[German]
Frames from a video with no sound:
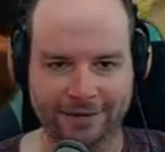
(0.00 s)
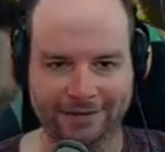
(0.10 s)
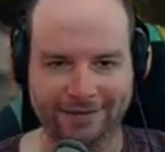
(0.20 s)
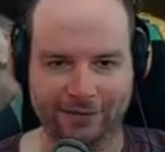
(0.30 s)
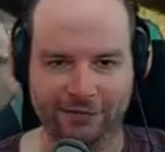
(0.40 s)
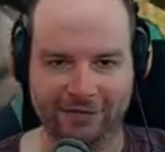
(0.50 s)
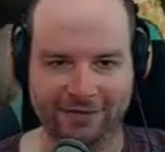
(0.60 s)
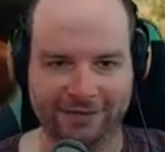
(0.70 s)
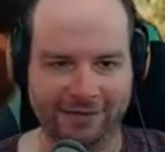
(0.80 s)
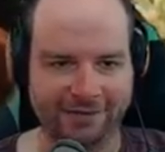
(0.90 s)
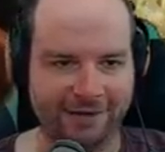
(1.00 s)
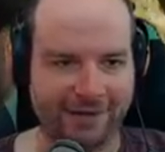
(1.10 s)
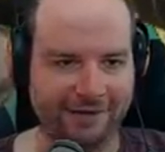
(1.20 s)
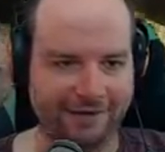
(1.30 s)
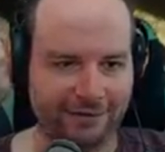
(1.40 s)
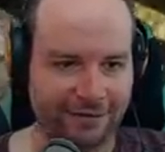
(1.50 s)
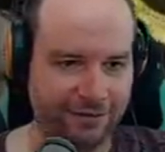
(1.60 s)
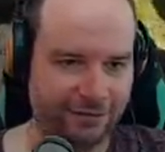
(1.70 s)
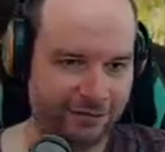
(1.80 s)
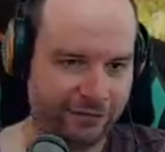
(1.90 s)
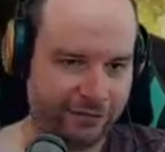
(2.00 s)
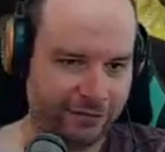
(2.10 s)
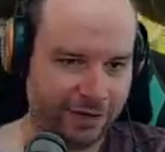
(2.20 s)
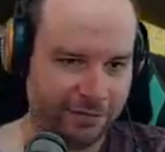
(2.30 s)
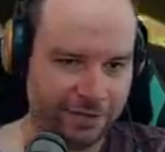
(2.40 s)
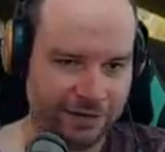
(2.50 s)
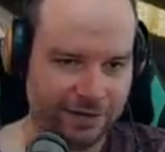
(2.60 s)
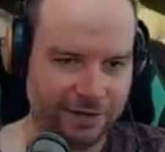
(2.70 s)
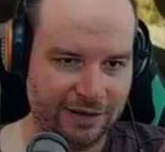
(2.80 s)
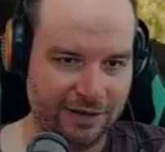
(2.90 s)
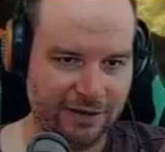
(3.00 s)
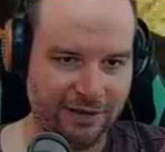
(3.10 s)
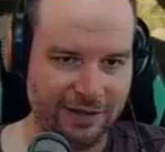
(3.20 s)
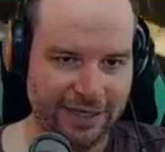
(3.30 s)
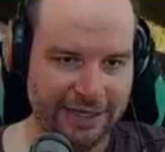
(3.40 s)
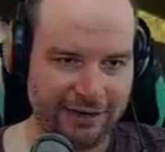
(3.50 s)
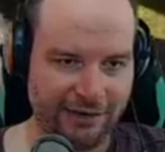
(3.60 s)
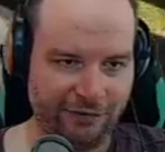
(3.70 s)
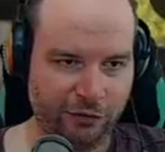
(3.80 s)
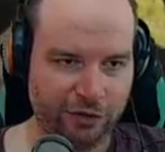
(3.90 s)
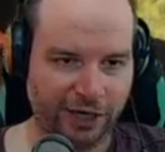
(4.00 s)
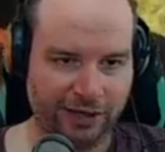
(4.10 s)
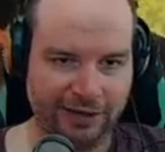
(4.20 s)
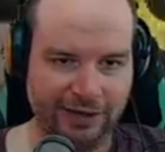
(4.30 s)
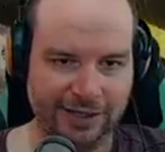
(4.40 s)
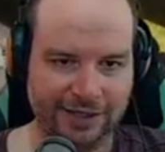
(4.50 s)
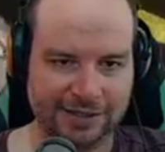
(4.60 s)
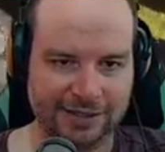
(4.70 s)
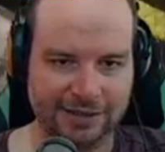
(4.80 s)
So wie es sein soll, damit er nicht hier die elendlange Fluchtstrecken hinlegt.